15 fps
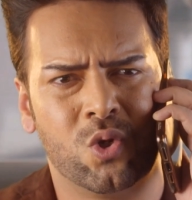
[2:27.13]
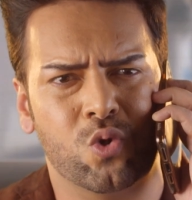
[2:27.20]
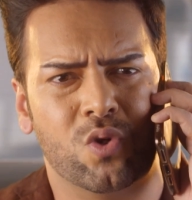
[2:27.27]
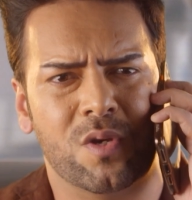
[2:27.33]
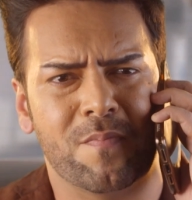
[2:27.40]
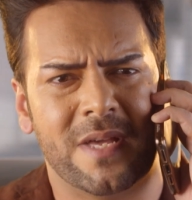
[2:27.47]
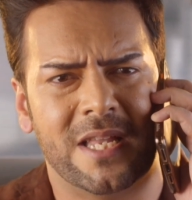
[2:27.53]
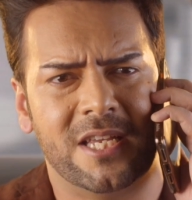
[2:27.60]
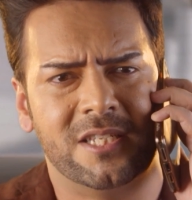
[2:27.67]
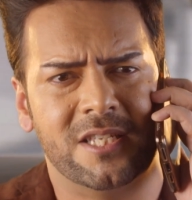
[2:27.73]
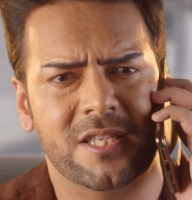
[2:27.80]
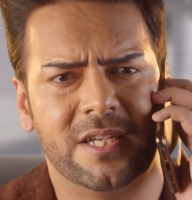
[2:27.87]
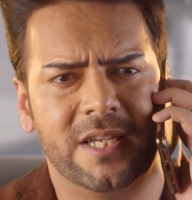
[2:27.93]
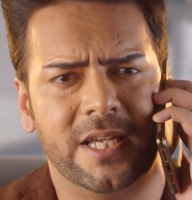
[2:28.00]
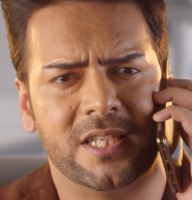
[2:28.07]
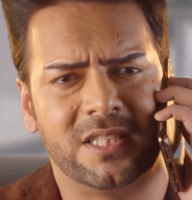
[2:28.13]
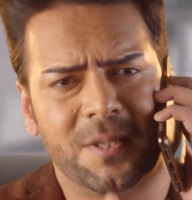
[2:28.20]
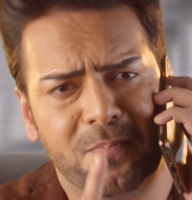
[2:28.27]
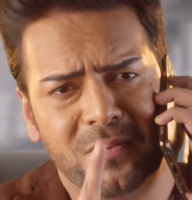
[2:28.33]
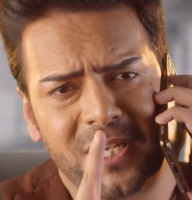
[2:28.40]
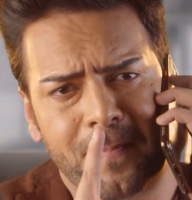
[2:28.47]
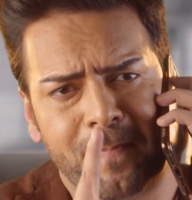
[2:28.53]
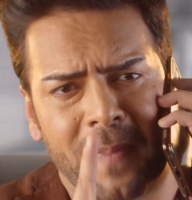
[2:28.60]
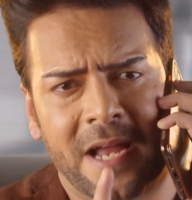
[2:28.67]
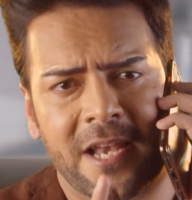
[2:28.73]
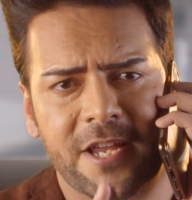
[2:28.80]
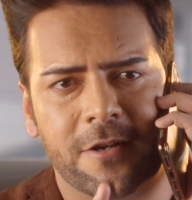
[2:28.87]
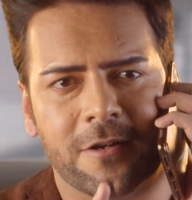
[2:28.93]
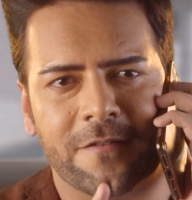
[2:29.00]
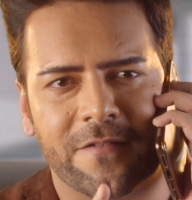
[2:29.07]
لأنك أنت المرة الأولى
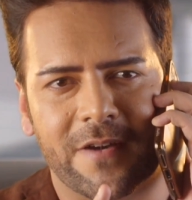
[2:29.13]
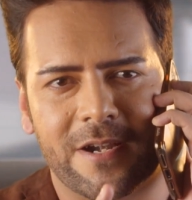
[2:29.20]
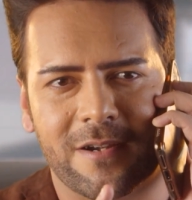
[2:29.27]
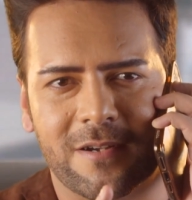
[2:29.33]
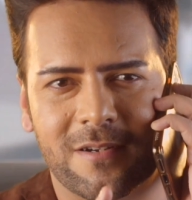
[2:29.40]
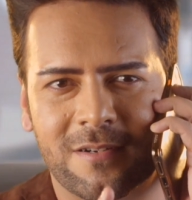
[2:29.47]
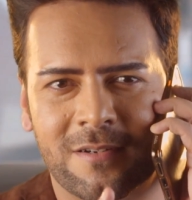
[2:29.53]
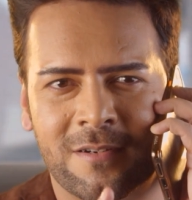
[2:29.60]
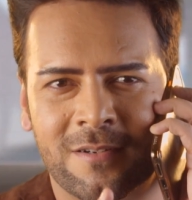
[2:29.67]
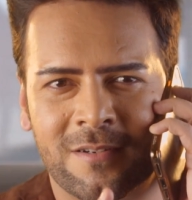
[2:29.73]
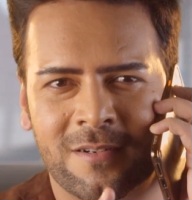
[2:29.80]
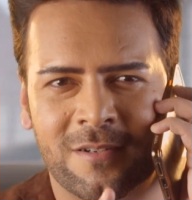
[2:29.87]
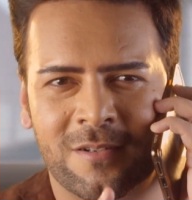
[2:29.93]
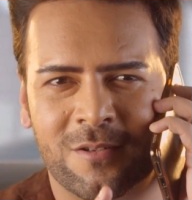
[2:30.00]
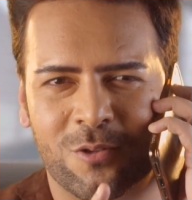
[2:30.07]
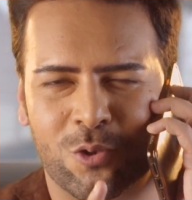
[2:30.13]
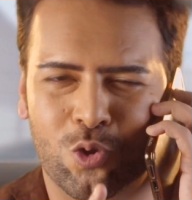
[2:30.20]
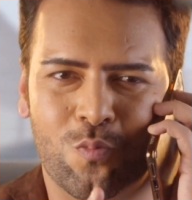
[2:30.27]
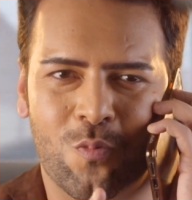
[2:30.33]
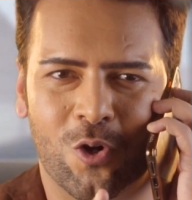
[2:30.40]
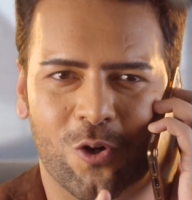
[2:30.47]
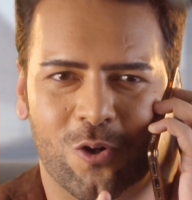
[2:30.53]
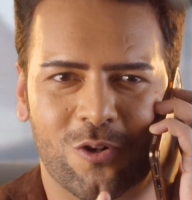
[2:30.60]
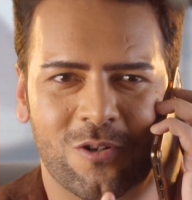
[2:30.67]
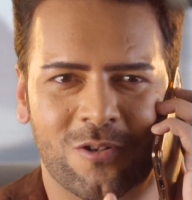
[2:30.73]
والمميزة بحياتي شارلين